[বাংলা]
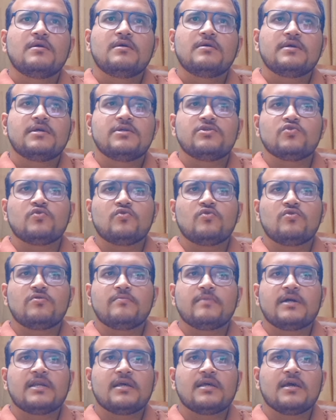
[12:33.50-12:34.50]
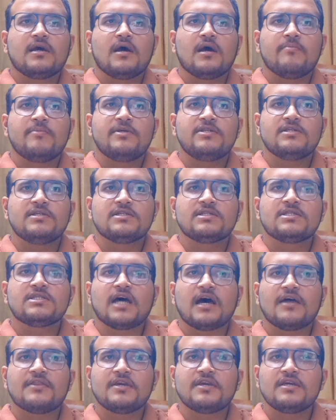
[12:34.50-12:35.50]
কিছুক্ষণ মানে আমি জাস্ট
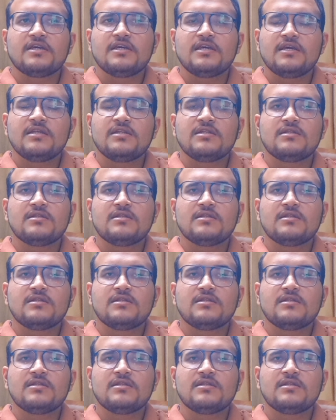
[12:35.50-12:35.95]
ছাদে গিয়ে